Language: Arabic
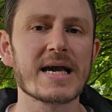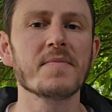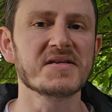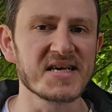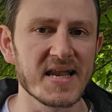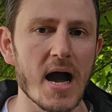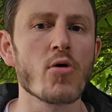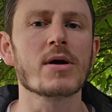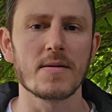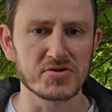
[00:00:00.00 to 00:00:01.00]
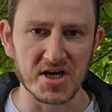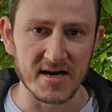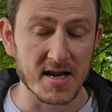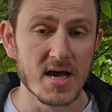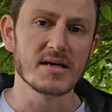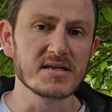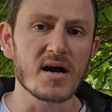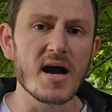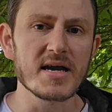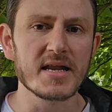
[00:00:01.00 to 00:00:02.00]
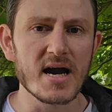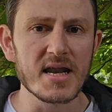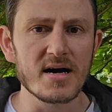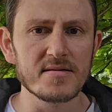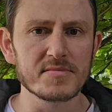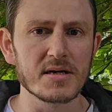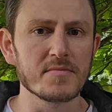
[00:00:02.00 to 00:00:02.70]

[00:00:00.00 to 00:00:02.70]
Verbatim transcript: كم سنه او كم شهر اصدقائي يعني انا